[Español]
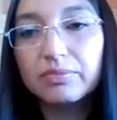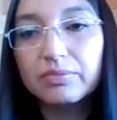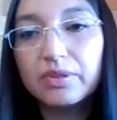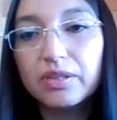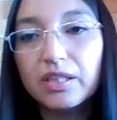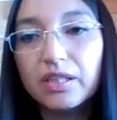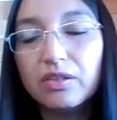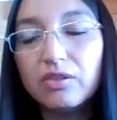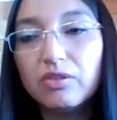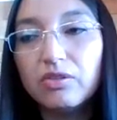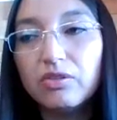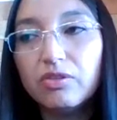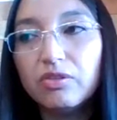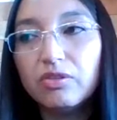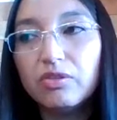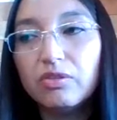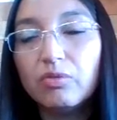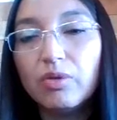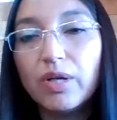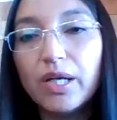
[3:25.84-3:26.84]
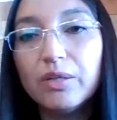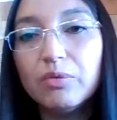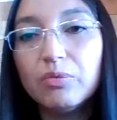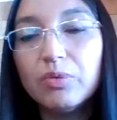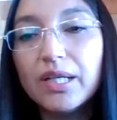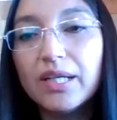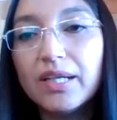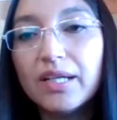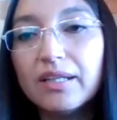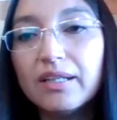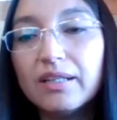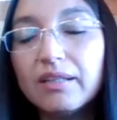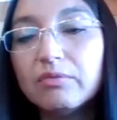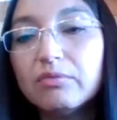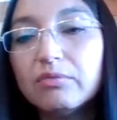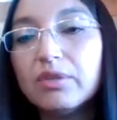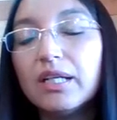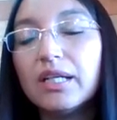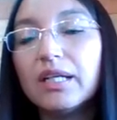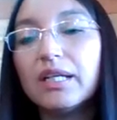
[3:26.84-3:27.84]
Porque no, no hay una,
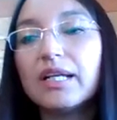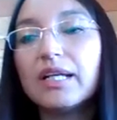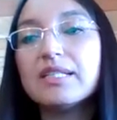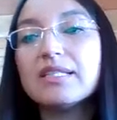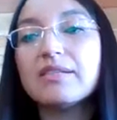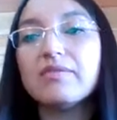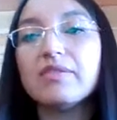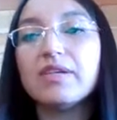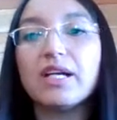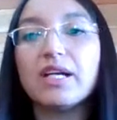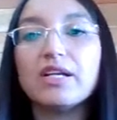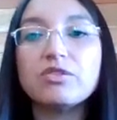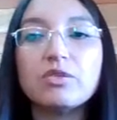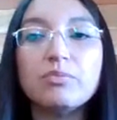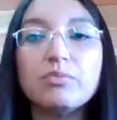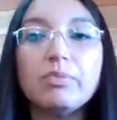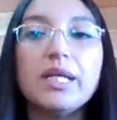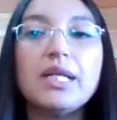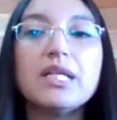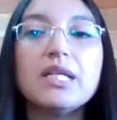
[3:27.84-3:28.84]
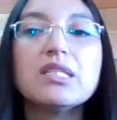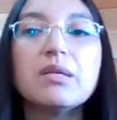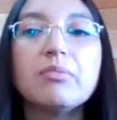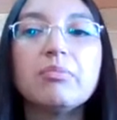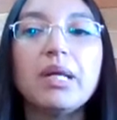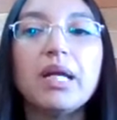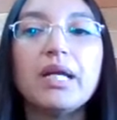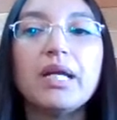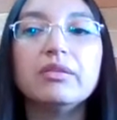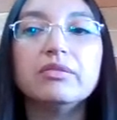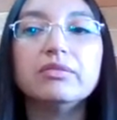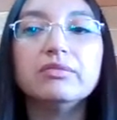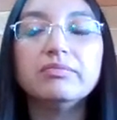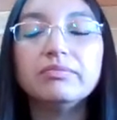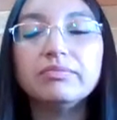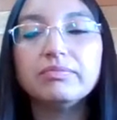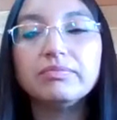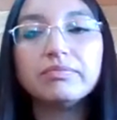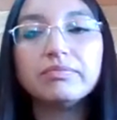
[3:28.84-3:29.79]
una, clasificación para ese plano.